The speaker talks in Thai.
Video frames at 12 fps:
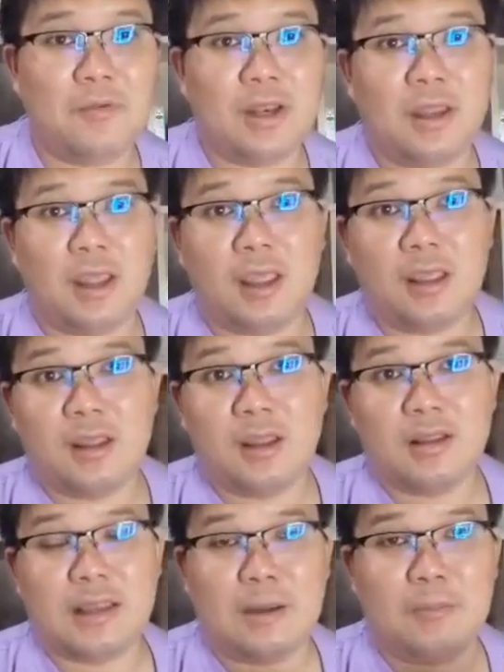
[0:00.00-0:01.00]
วันนี้
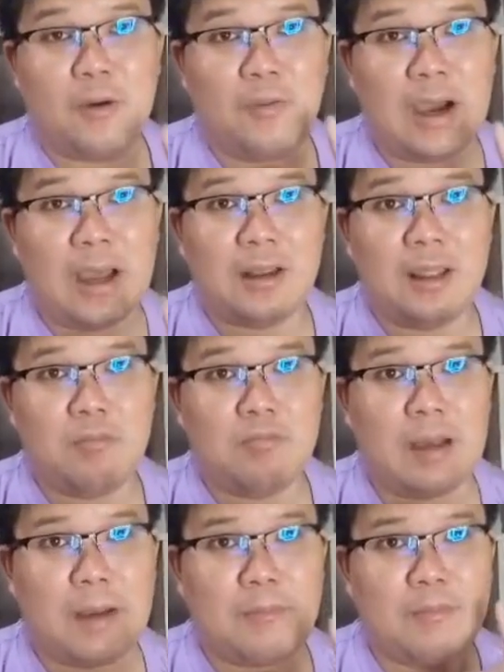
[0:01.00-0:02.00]
จากเมื่อวานที่
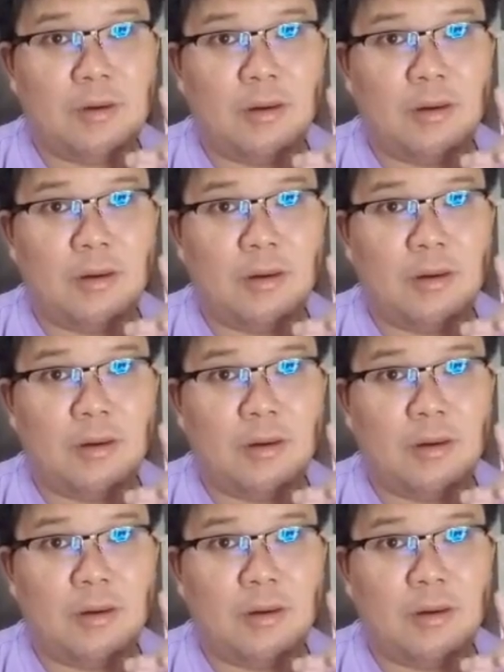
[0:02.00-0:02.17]
ปรับ